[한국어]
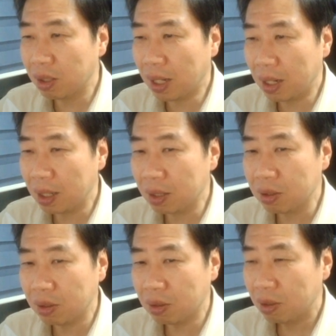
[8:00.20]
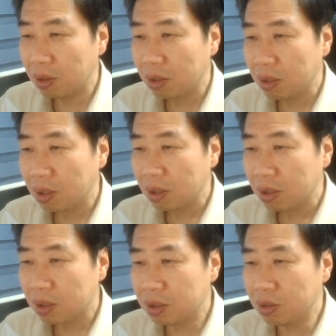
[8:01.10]
나가서
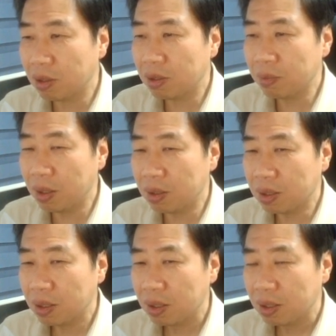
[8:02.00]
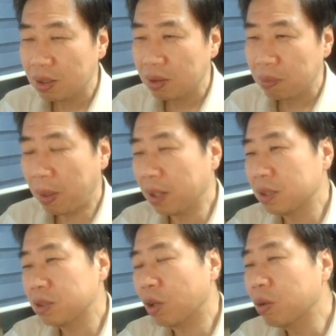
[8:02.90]
끊었으면
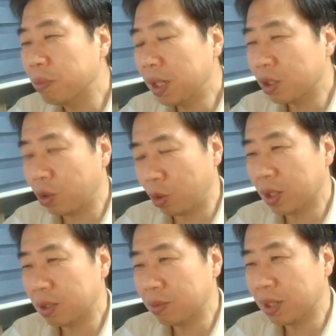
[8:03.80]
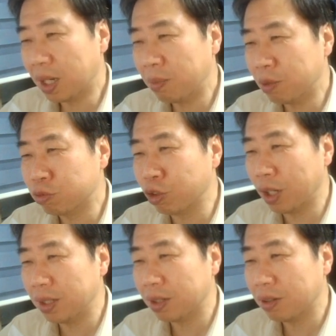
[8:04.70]
백은 정말 괴로웠습니다. 아마
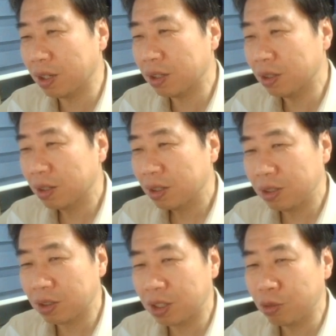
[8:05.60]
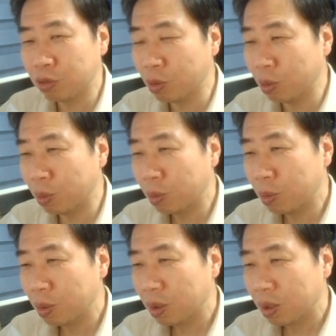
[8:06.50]
울어야 될 거예요. 이렇게 두고
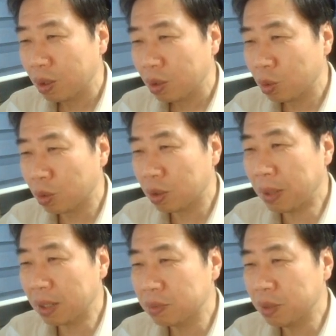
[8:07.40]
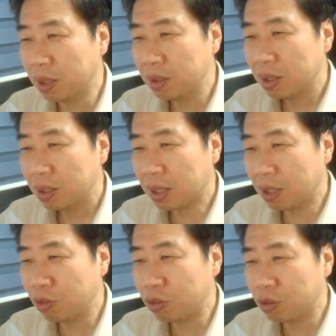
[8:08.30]
이렇게 막으면
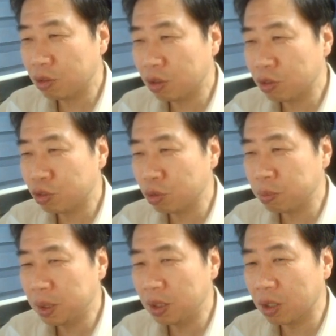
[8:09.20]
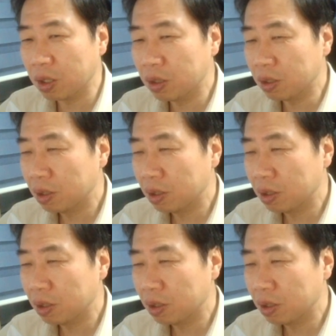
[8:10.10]
단수치고 이걸 쭉 밀어요.